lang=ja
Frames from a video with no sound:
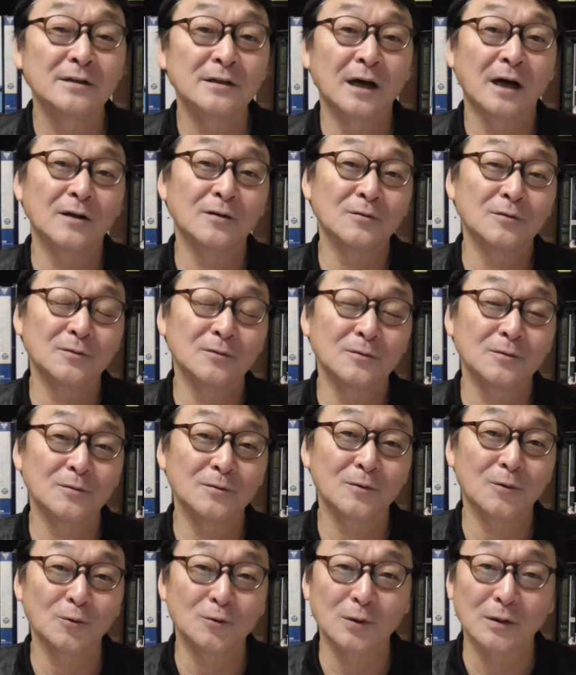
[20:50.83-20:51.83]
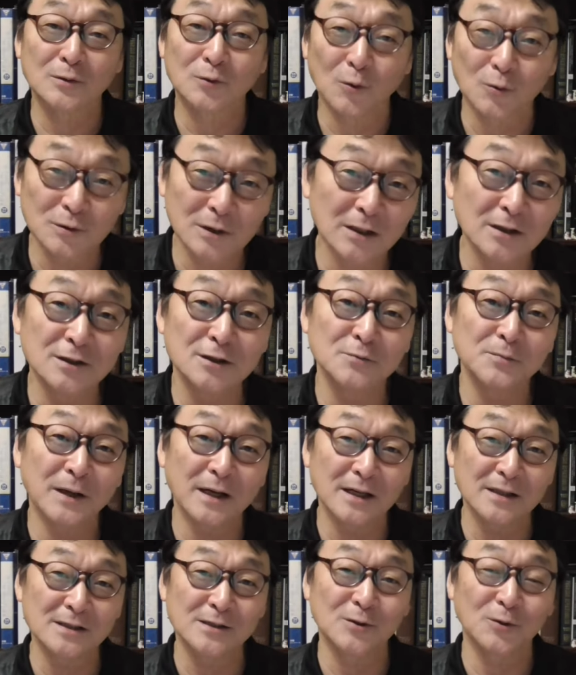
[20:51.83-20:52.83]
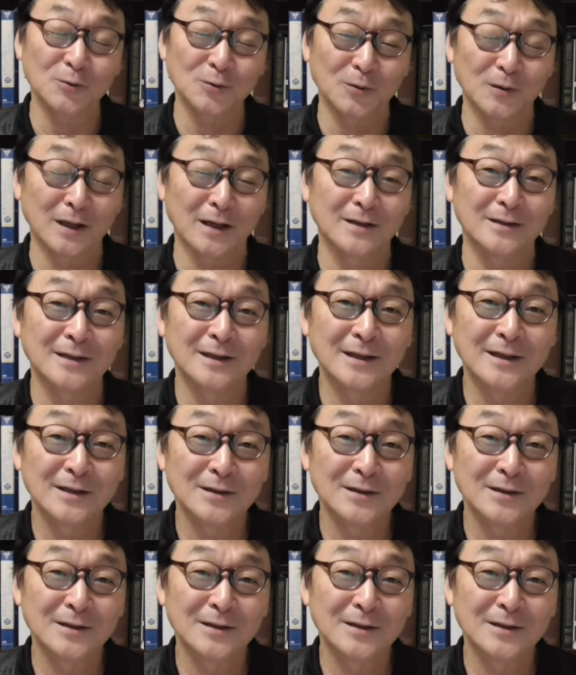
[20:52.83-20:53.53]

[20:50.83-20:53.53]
あの、ことはどんなに素晴らしいことか、